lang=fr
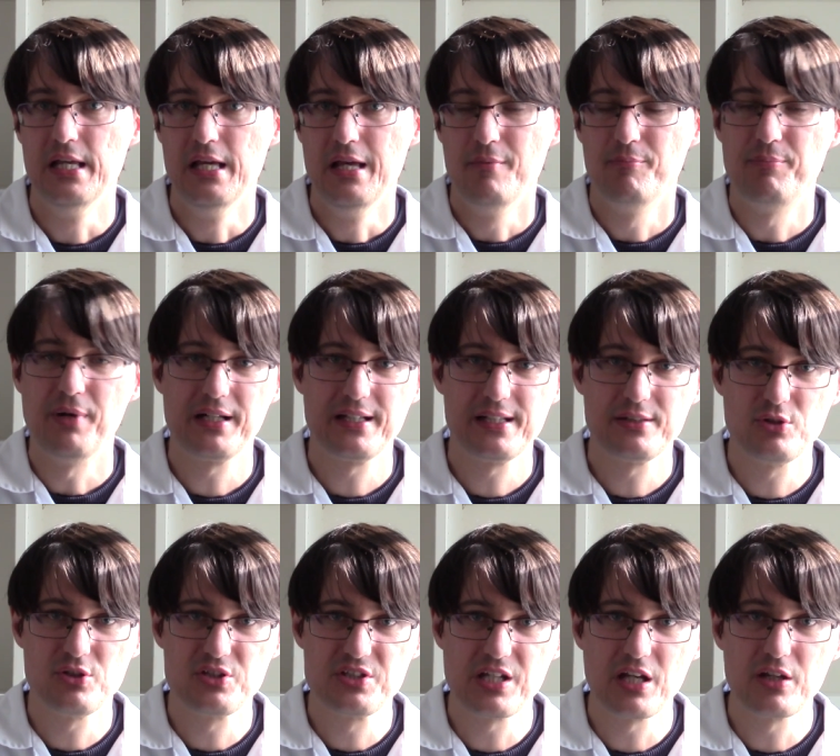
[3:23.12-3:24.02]
Parler
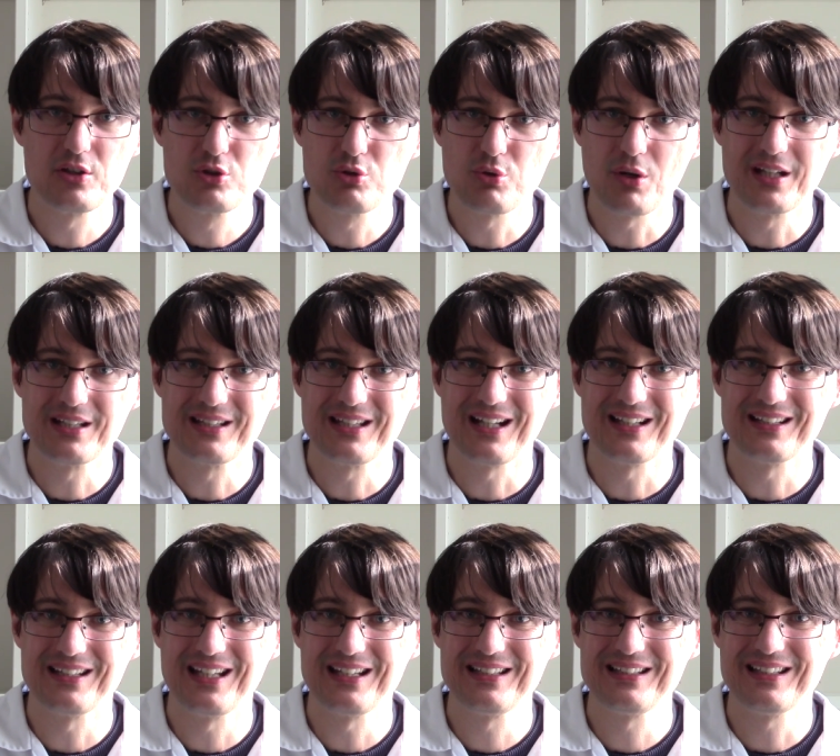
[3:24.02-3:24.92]
de science sur
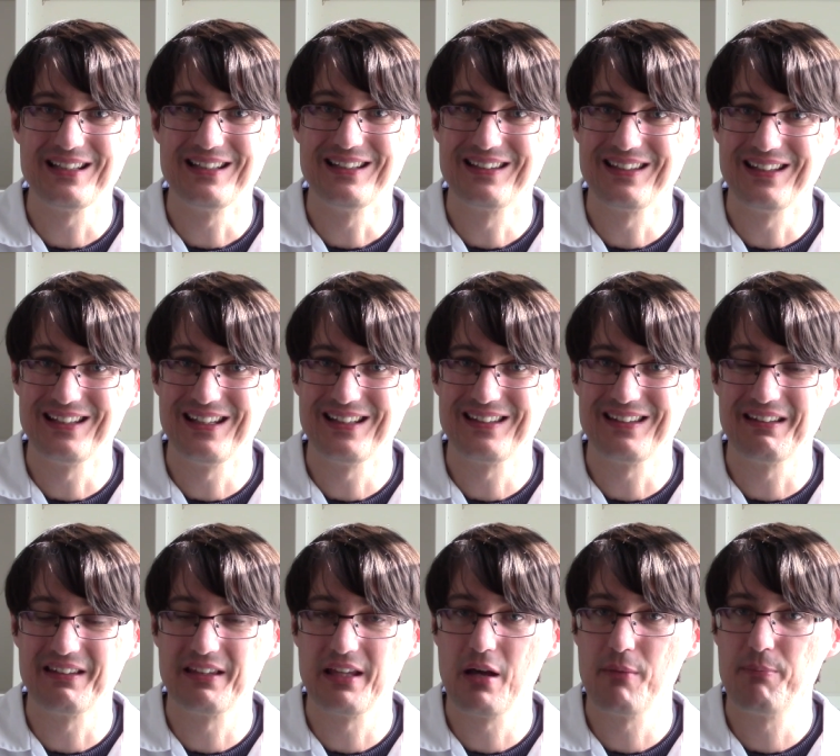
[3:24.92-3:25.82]
Internet, c'est
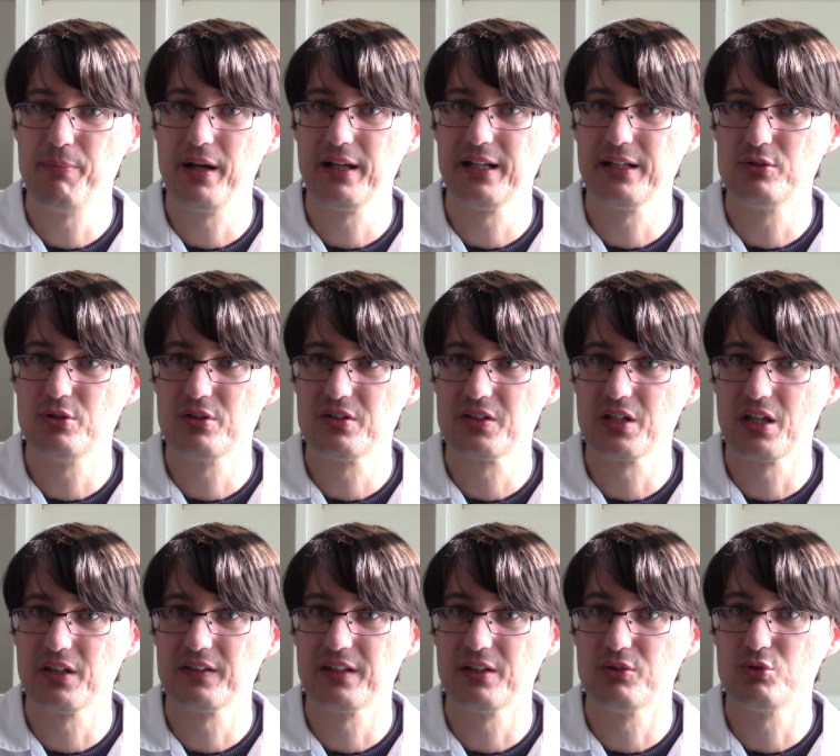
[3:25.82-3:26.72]
nécessaire. Parler de
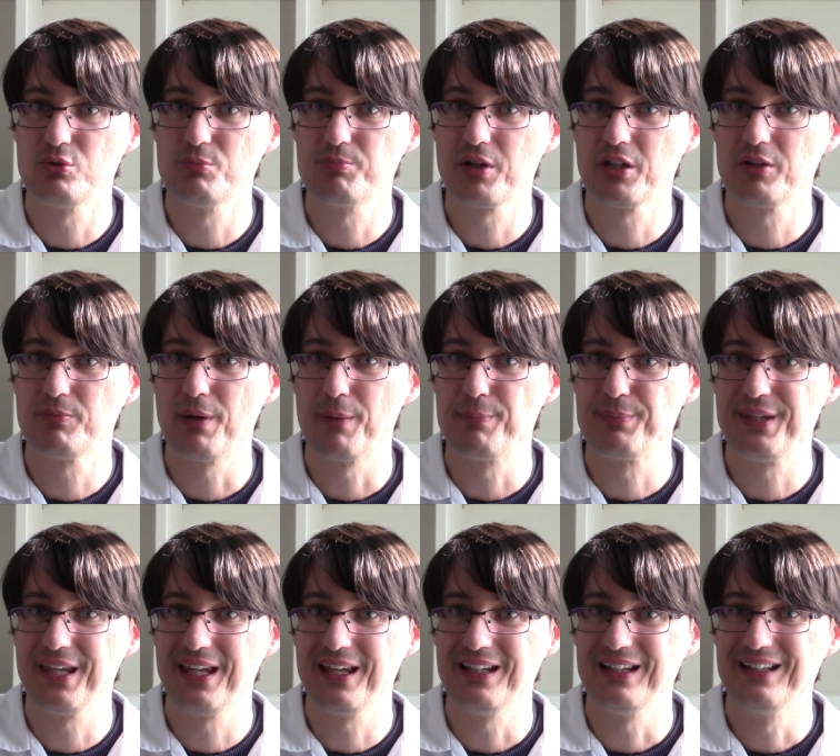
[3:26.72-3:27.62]
science dans une presse
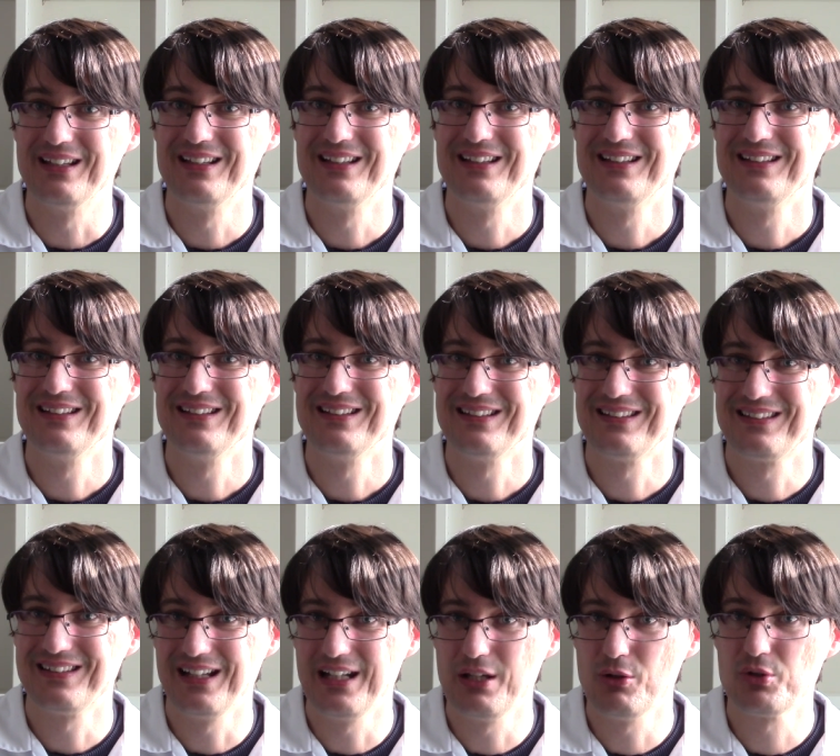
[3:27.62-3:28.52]
papier,
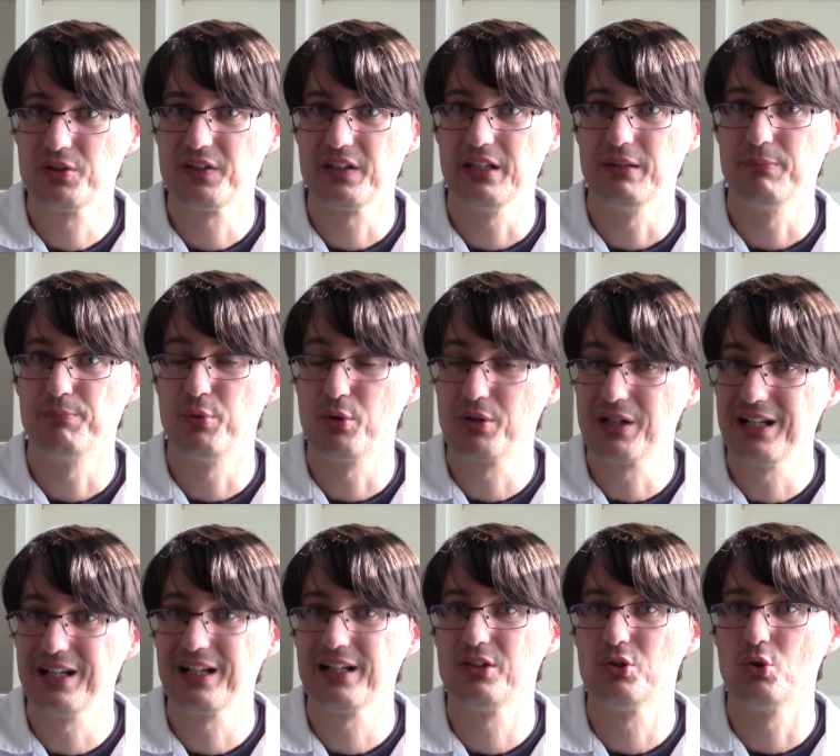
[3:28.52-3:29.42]
ça l'est aussi. Pour
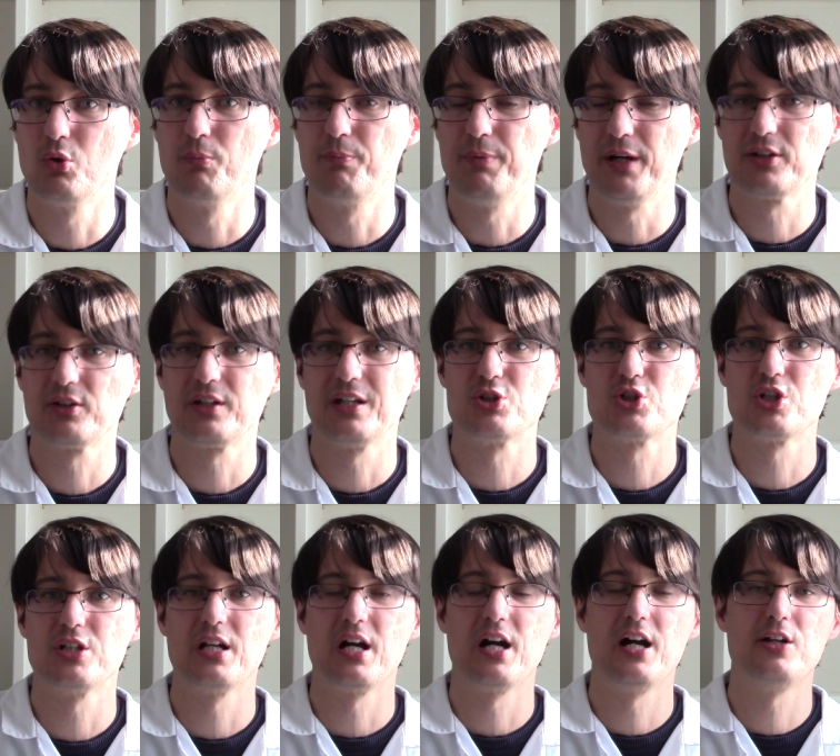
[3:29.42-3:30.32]
quelle raison Parce qu'en
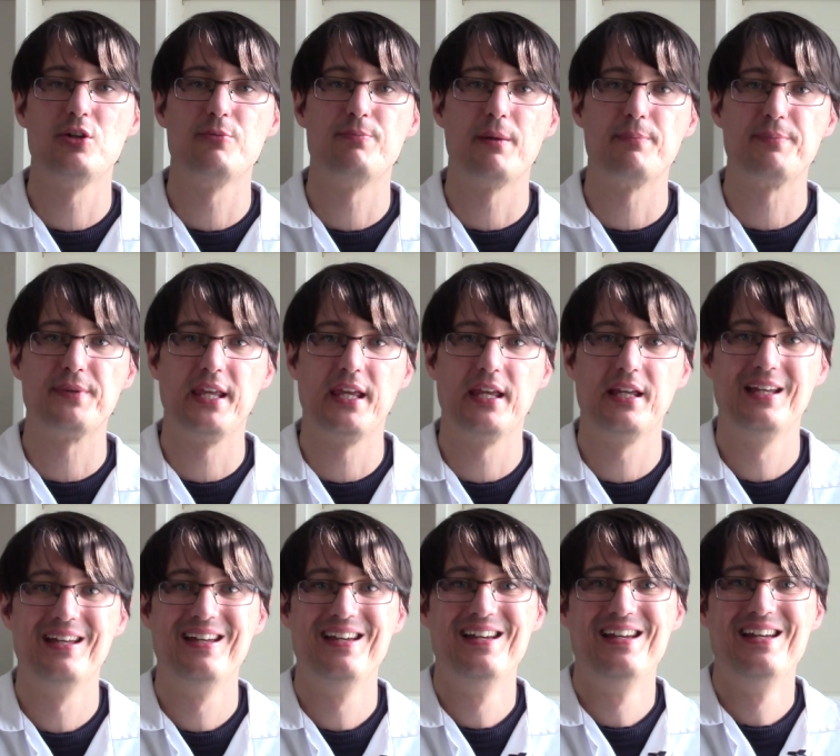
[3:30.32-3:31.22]
général, le papier
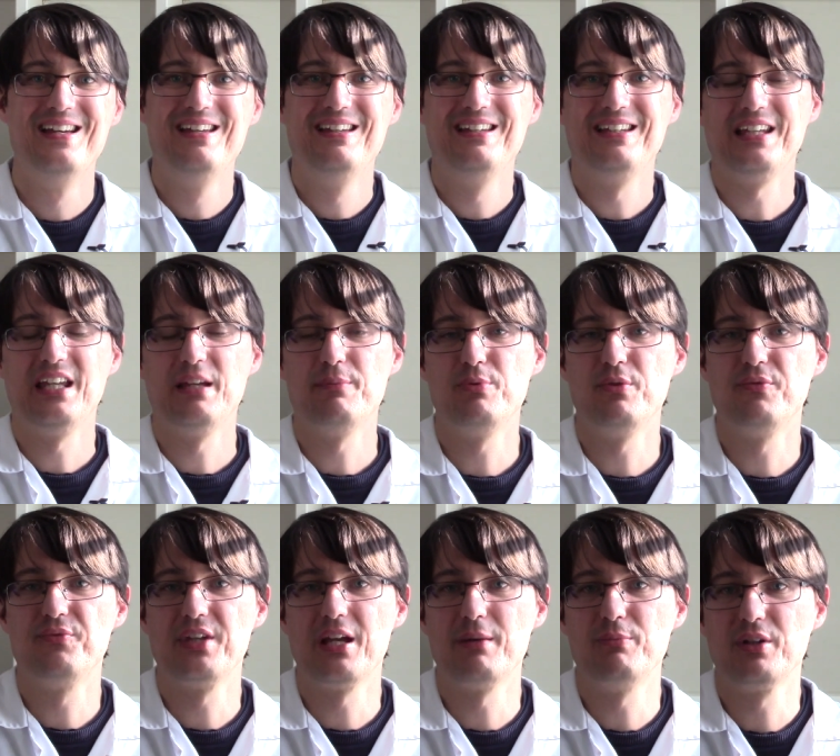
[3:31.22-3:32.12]
est plus
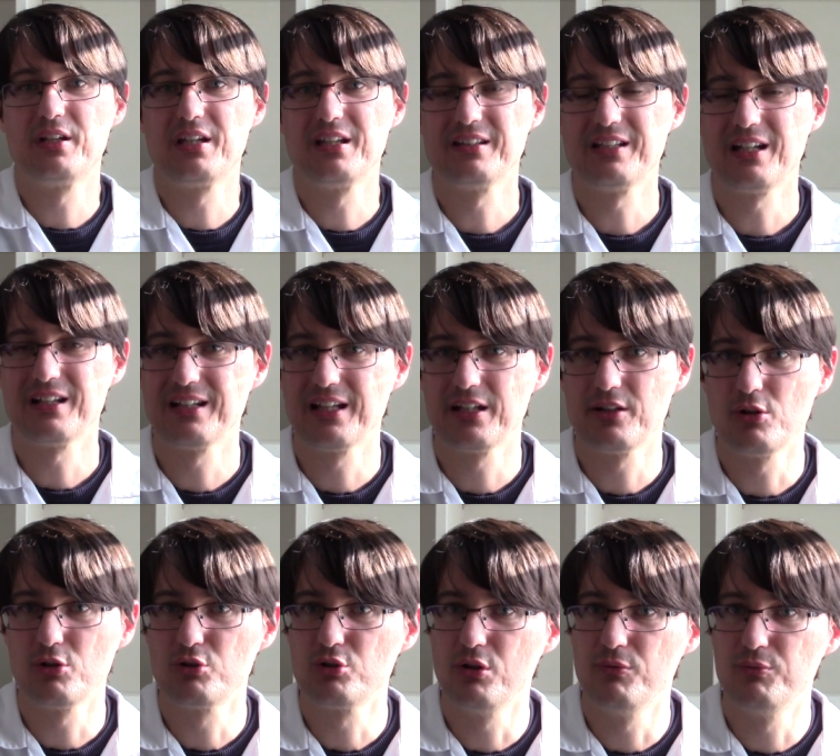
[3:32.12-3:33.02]
fiable qu'Internet.
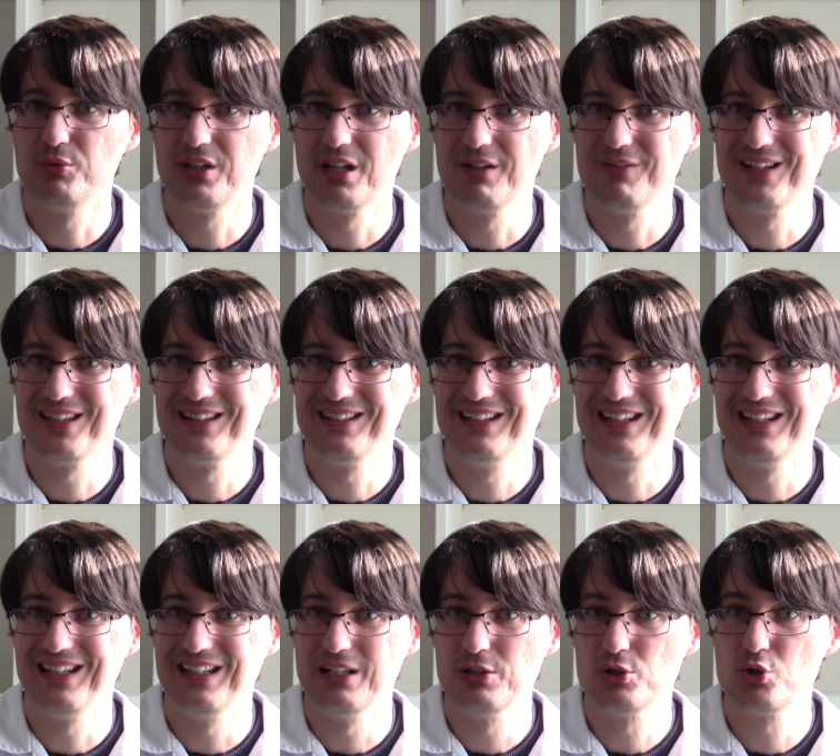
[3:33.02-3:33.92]
Lorsque vous avez
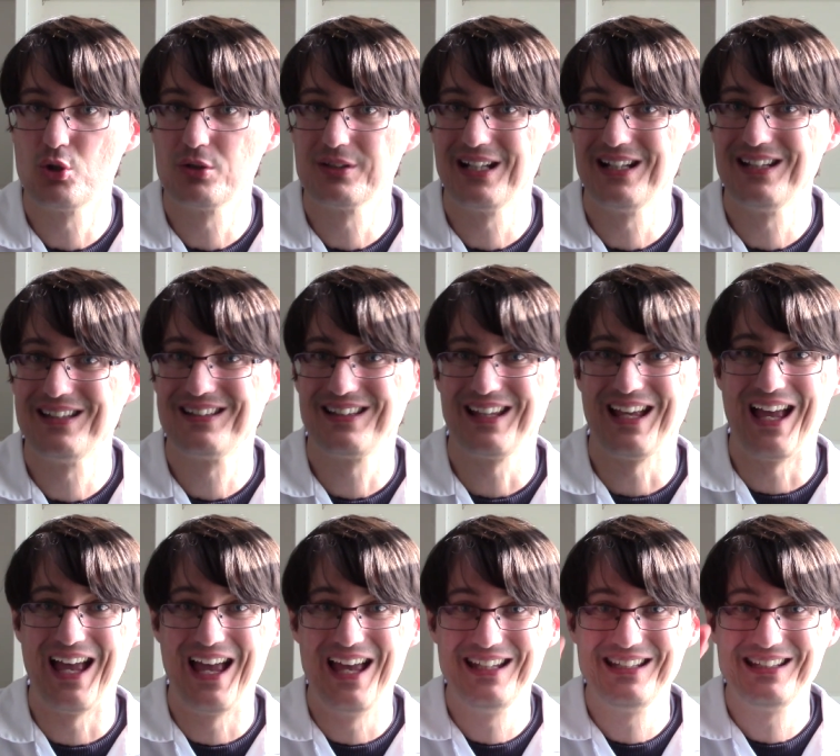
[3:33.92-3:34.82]
des journalistes
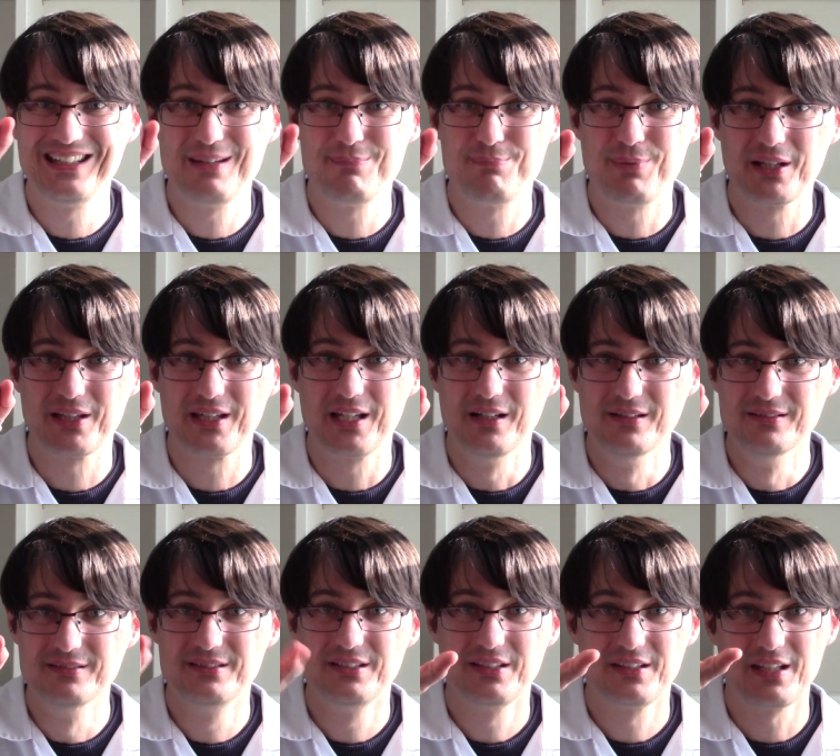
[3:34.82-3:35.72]
indépendants,
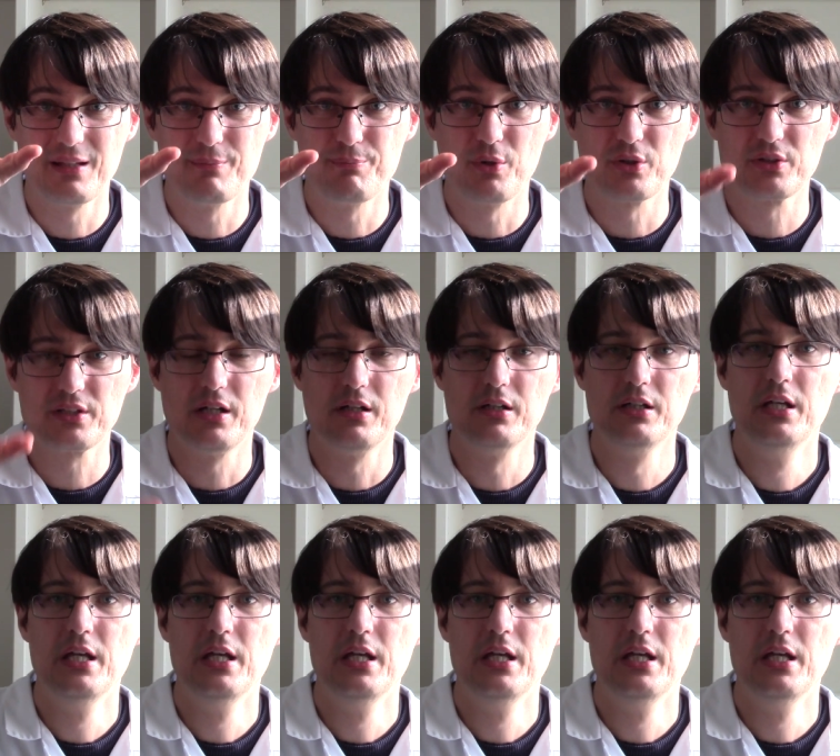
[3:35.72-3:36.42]
c'est important,